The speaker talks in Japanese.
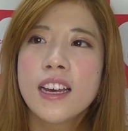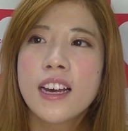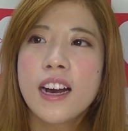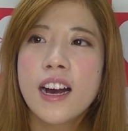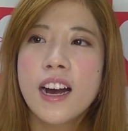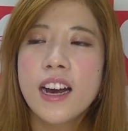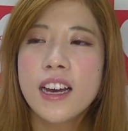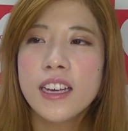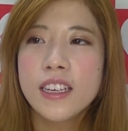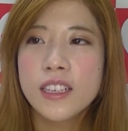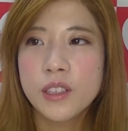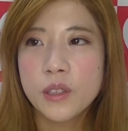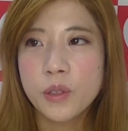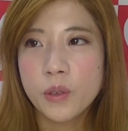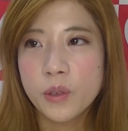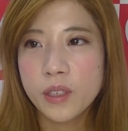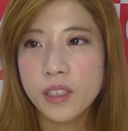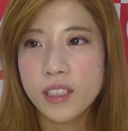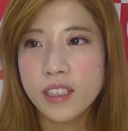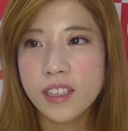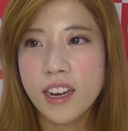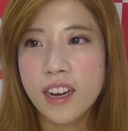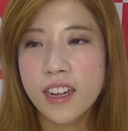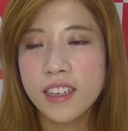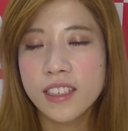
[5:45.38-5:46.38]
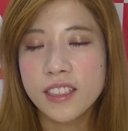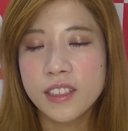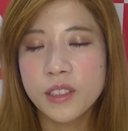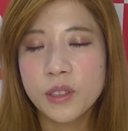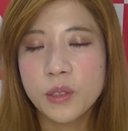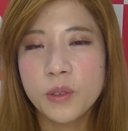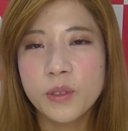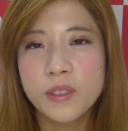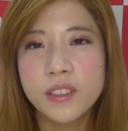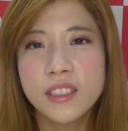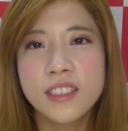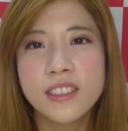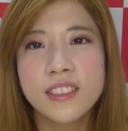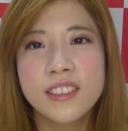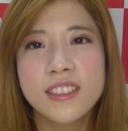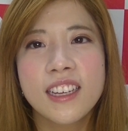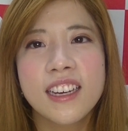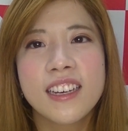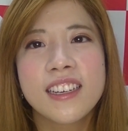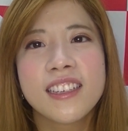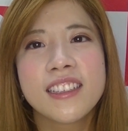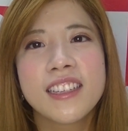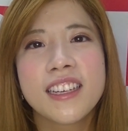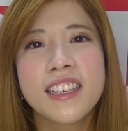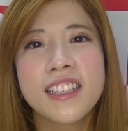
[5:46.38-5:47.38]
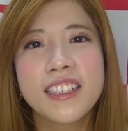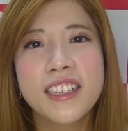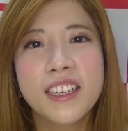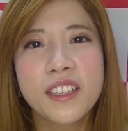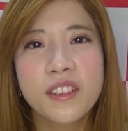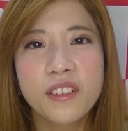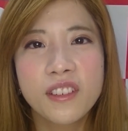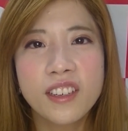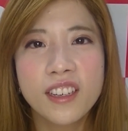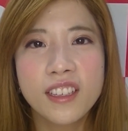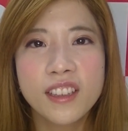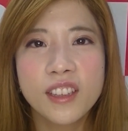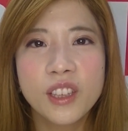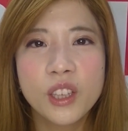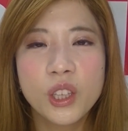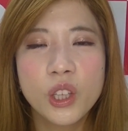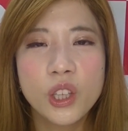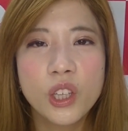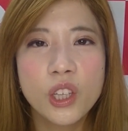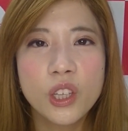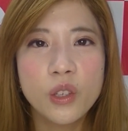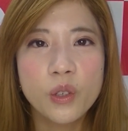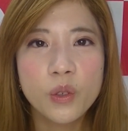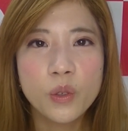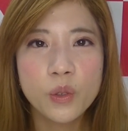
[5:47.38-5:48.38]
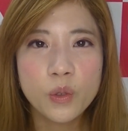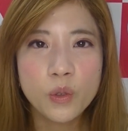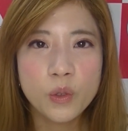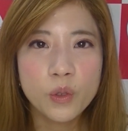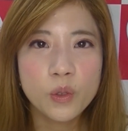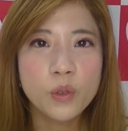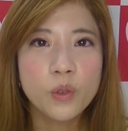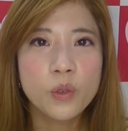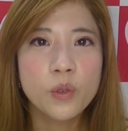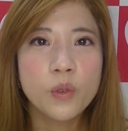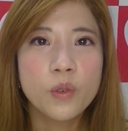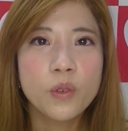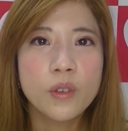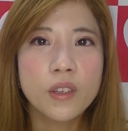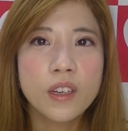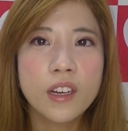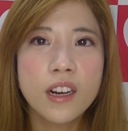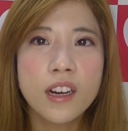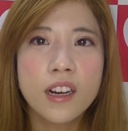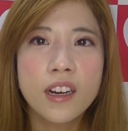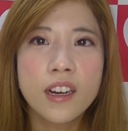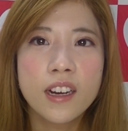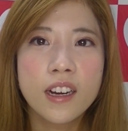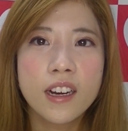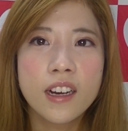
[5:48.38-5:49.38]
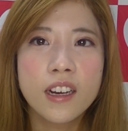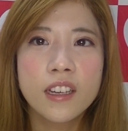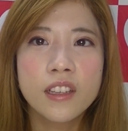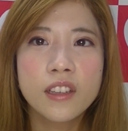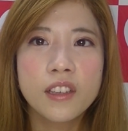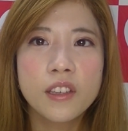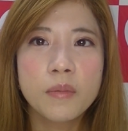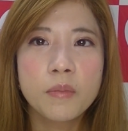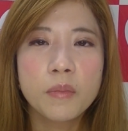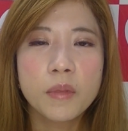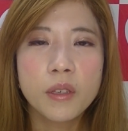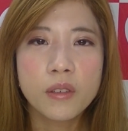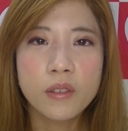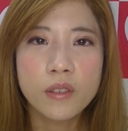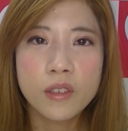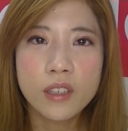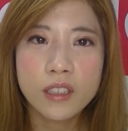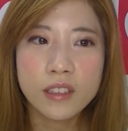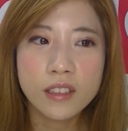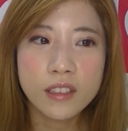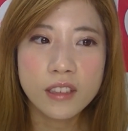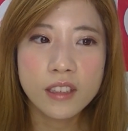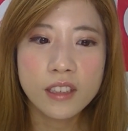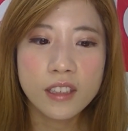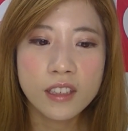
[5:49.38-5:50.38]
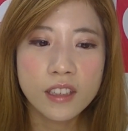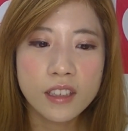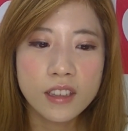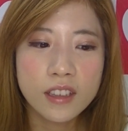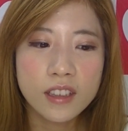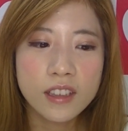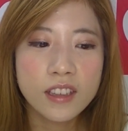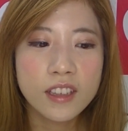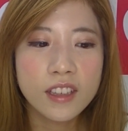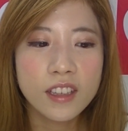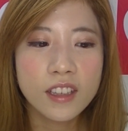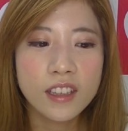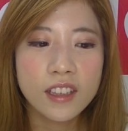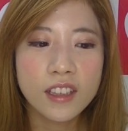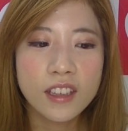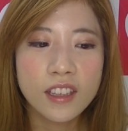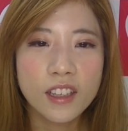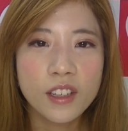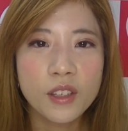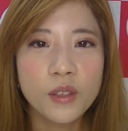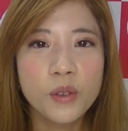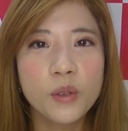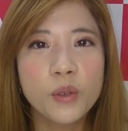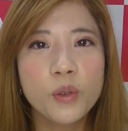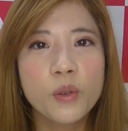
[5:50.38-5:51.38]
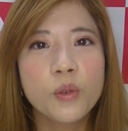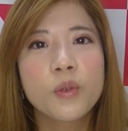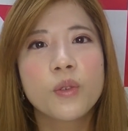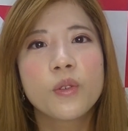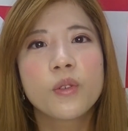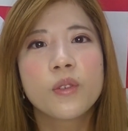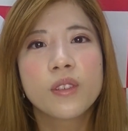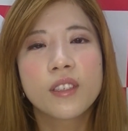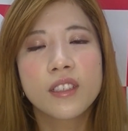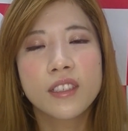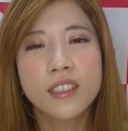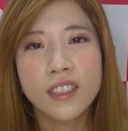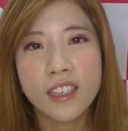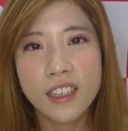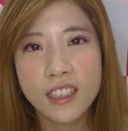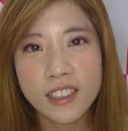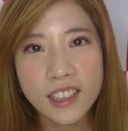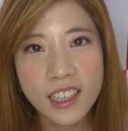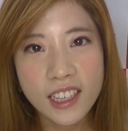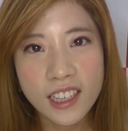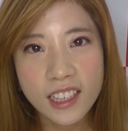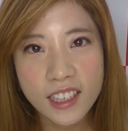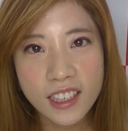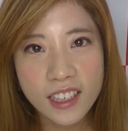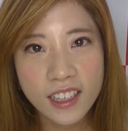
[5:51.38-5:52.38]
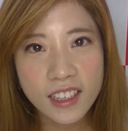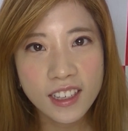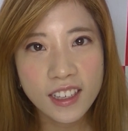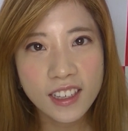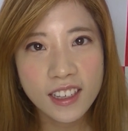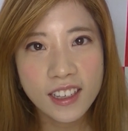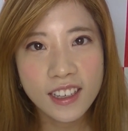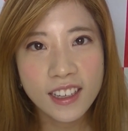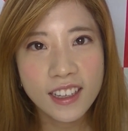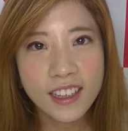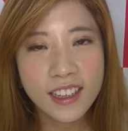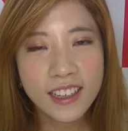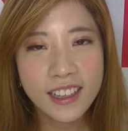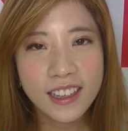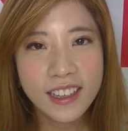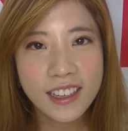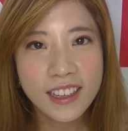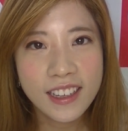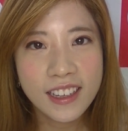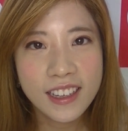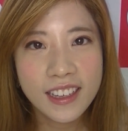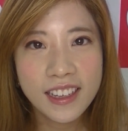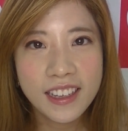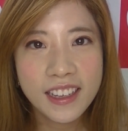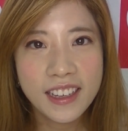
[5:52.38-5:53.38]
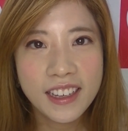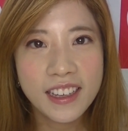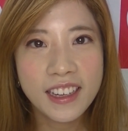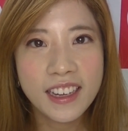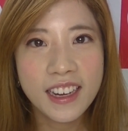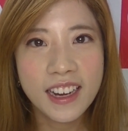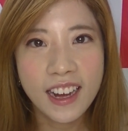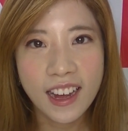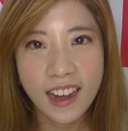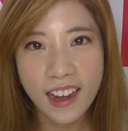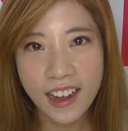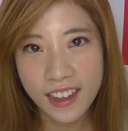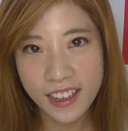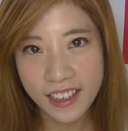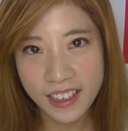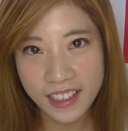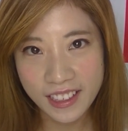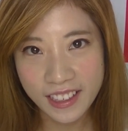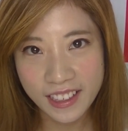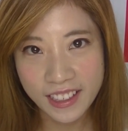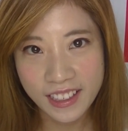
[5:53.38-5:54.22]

愛と光と忍耐でいけるかっていうことを考えてみるかっていうところですかねはい